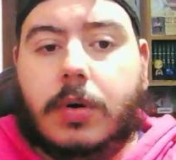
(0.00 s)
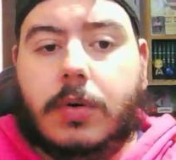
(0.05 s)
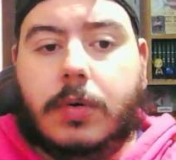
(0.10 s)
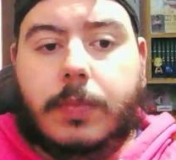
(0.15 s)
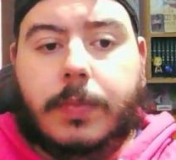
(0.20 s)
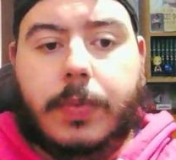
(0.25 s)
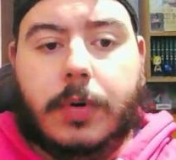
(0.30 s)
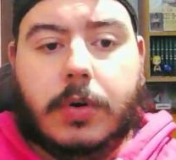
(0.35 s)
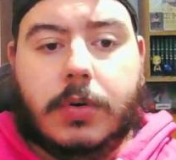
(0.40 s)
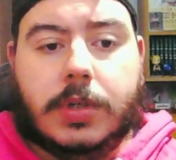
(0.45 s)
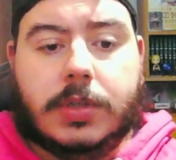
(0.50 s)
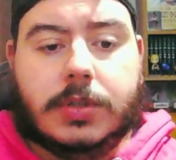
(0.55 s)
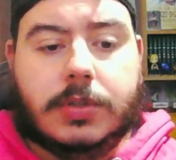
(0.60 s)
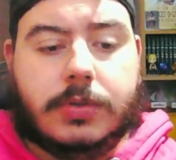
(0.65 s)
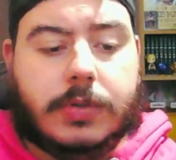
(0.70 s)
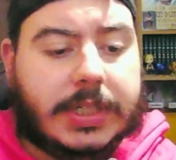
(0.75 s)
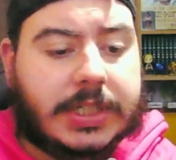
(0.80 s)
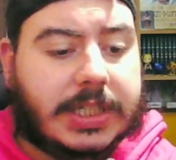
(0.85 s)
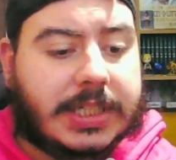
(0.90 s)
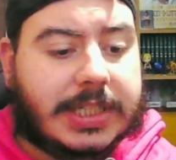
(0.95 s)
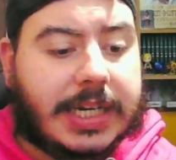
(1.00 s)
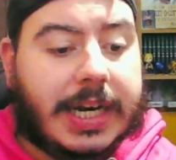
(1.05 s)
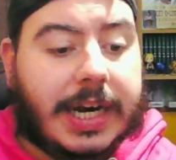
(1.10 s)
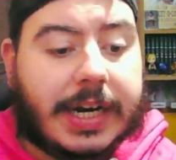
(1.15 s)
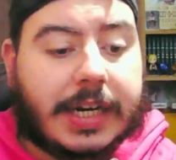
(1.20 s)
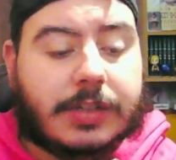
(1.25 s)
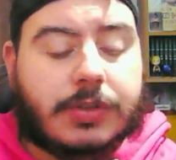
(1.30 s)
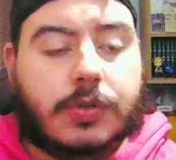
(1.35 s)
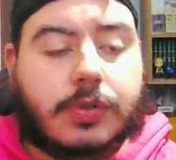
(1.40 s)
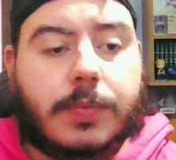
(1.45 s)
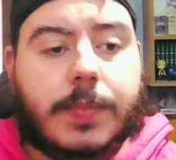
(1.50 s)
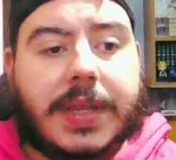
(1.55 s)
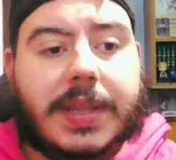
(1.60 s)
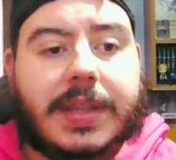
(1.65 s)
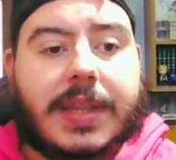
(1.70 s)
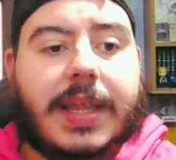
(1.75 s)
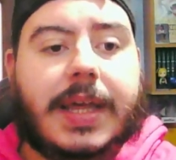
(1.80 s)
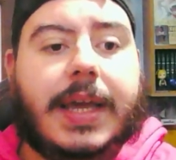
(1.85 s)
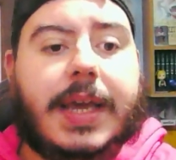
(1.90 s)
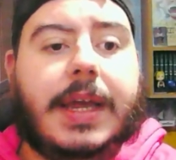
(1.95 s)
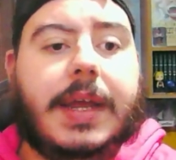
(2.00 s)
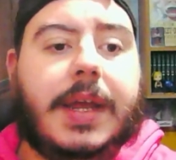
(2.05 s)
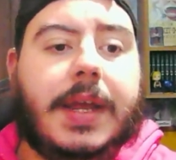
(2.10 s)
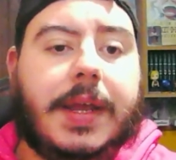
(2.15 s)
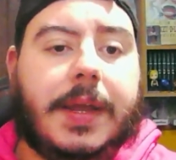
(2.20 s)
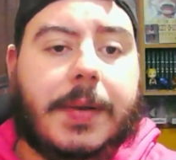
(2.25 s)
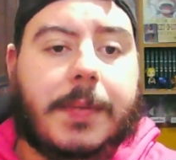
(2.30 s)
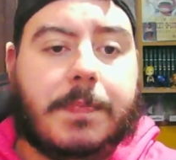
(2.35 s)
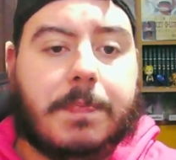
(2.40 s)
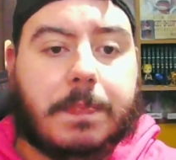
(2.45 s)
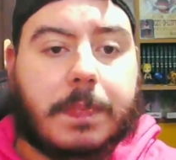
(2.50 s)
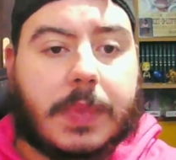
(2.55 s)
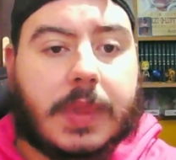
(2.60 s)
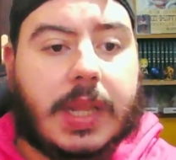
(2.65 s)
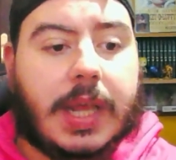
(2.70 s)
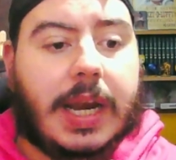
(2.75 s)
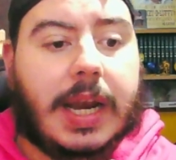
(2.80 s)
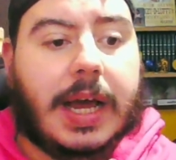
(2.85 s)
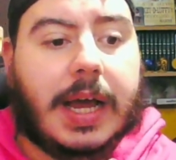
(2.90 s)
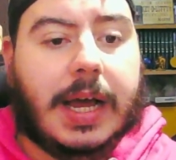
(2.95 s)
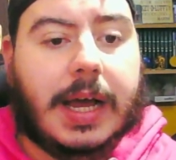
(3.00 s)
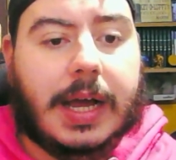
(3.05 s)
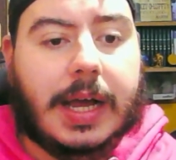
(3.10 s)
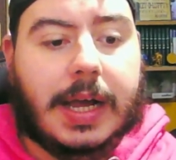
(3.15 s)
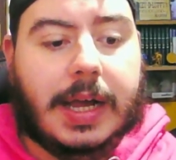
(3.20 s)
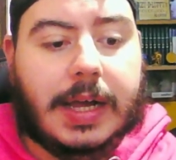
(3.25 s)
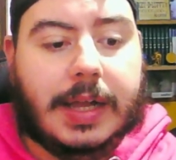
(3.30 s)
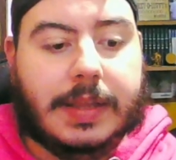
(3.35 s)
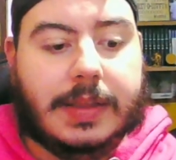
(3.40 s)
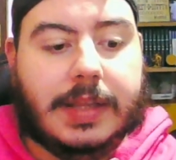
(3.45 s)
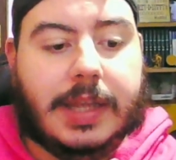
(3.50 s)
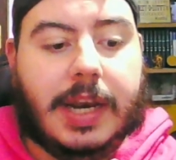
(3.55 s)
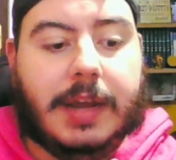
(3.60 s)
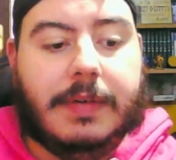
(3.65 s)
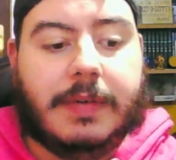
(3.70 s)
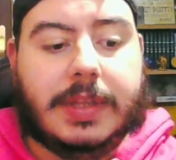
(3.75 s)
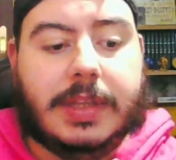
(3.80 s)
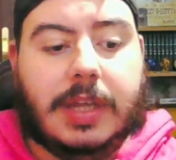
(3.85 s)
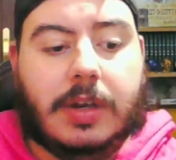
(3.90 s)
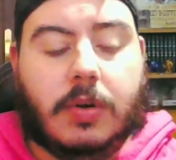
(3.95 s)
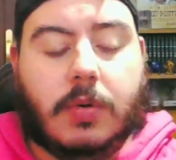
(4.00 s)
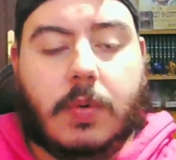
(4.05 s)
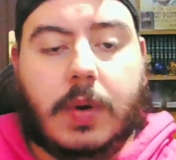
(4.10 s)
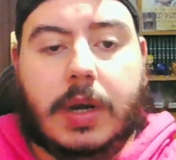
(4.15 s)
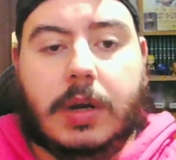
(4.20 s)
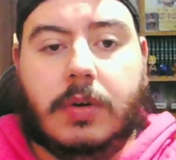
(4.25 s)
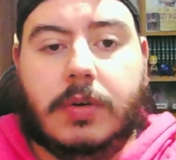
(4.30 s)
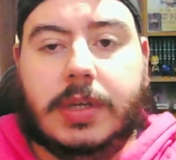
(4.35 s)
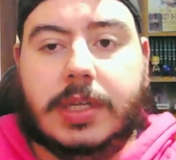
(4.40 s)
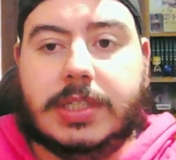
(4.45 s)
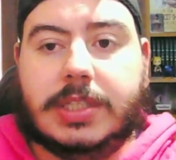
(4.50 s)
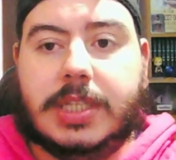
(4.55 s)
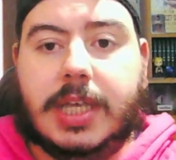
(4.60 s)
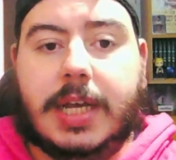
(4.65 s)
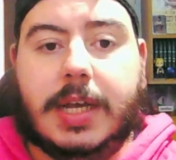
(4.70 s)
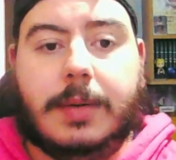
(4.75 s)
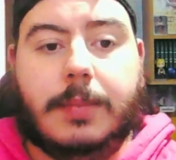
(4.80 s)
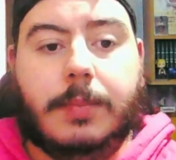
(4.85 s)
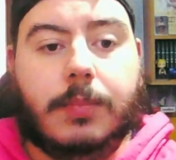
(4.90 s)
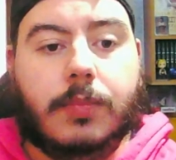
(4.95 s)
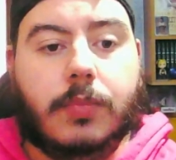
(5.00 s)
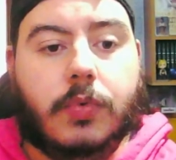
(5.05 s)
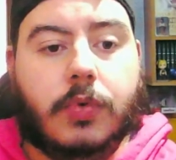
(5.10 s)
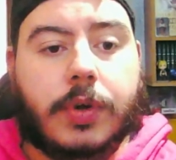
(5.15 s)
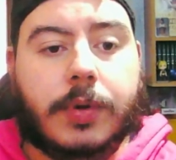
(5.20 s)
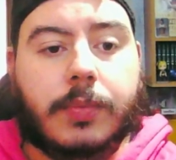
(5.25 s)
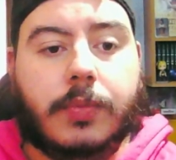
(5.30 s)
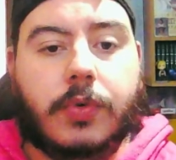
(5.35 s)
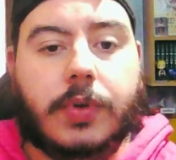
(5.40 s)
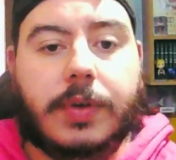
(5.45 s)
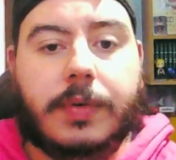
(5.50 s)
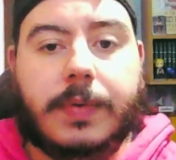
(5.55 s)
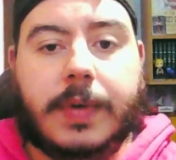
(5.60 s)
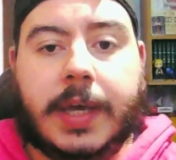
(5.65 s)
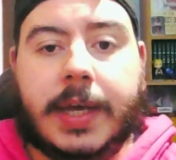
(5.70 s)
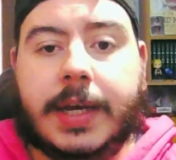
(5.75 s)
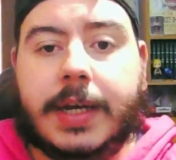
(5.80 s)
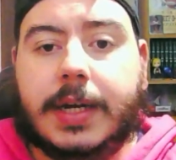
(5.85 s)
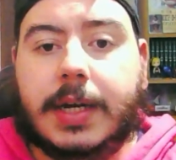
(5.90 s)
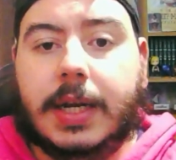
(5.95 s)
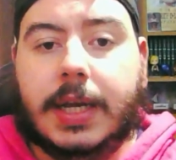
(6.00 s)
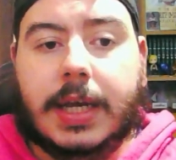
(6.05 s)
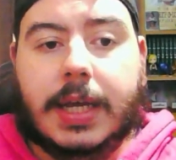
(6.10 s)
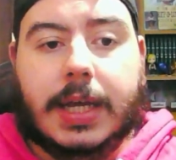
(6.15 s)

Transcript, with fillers: un poco, ese es el resumen de, de, la, beta, lo cual hoy está muy, muy bien.